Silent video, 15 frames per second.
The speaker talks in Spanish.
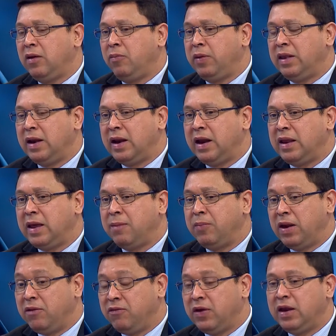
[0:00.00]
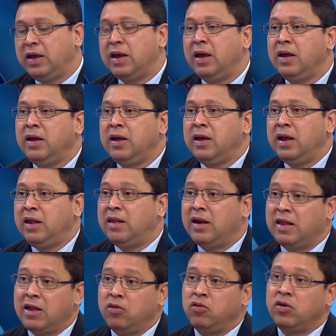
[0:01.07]
hospitalaria periférica y
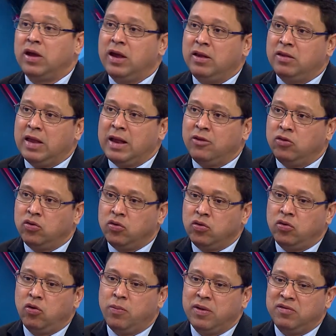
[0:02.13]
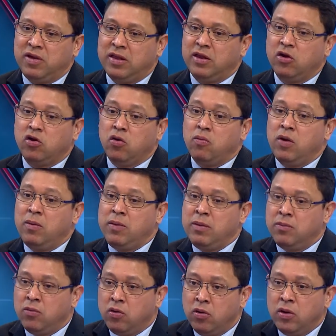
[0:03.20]
tratando que tanto los pacientes como el
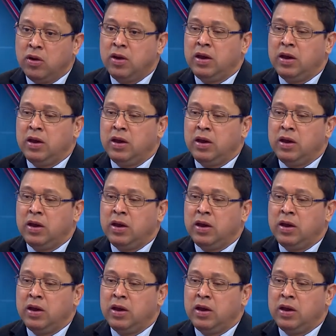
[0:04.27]
mismo,